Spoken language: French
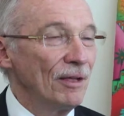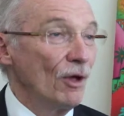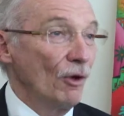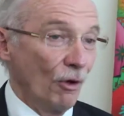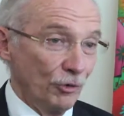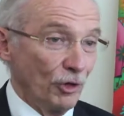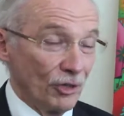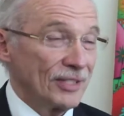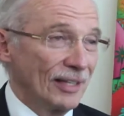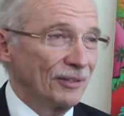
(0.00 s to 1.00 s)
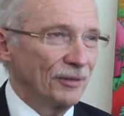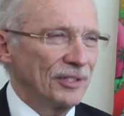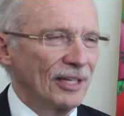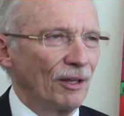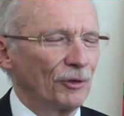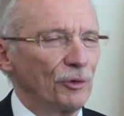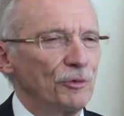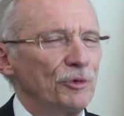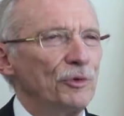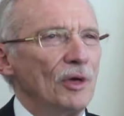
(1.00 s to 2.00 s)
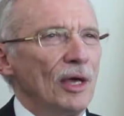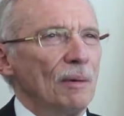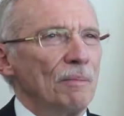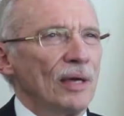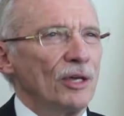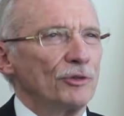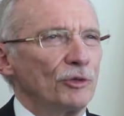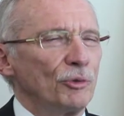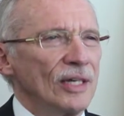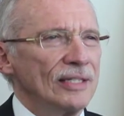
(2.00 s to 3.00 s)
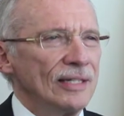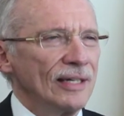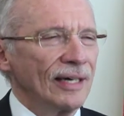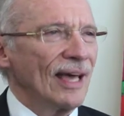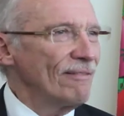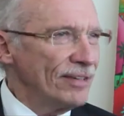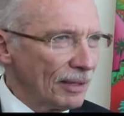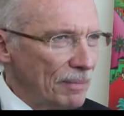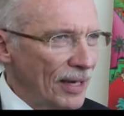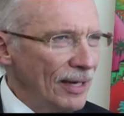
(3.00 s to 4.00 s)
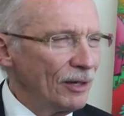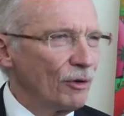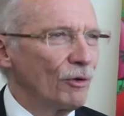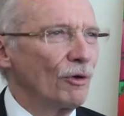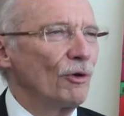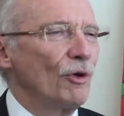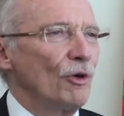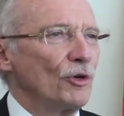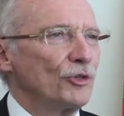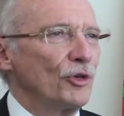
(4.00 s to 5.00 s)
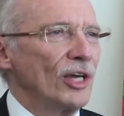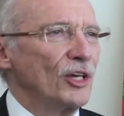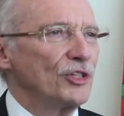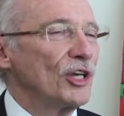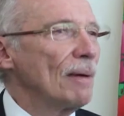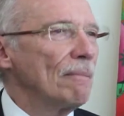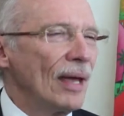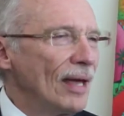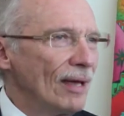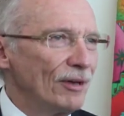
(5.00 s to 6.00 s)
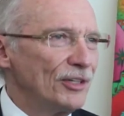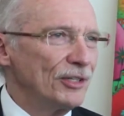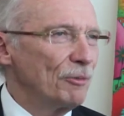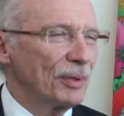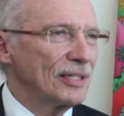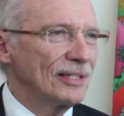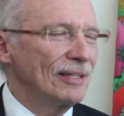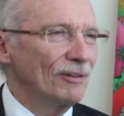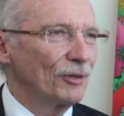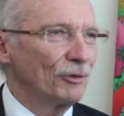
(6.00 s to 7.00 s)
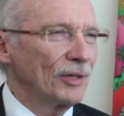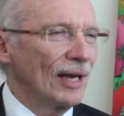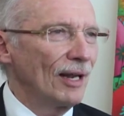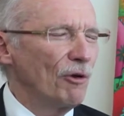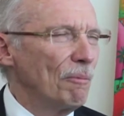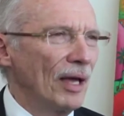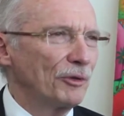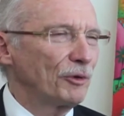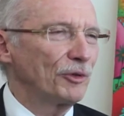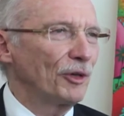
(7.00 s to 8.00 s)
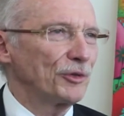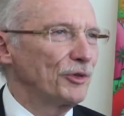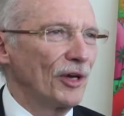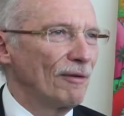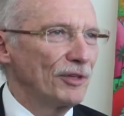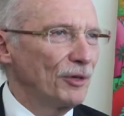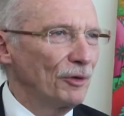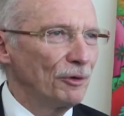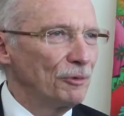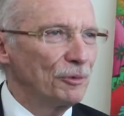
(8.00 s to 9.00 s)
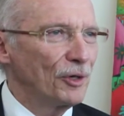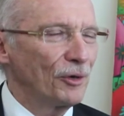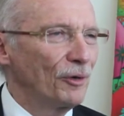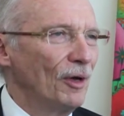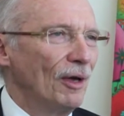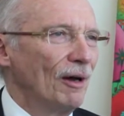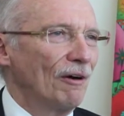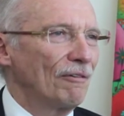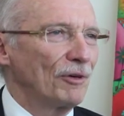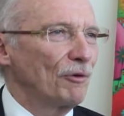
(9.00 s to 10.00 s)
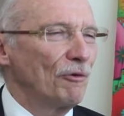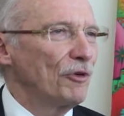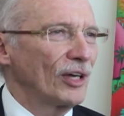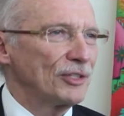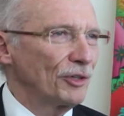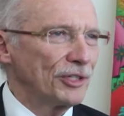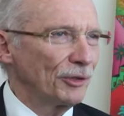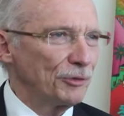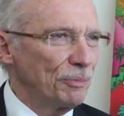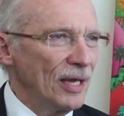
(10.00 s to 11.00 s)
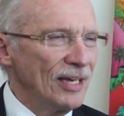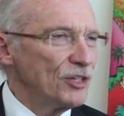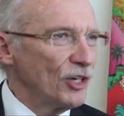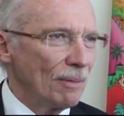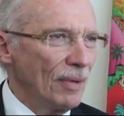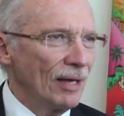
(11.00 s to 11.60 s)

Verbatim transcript: Cette semaine, Edmond Mulet nous dit tout. Je dois dire et affirmer que je n'ai jamais dit au président qu'on allait le mettre dans un avion ou que, enfin, on le ferait sortir du pays. Jamais.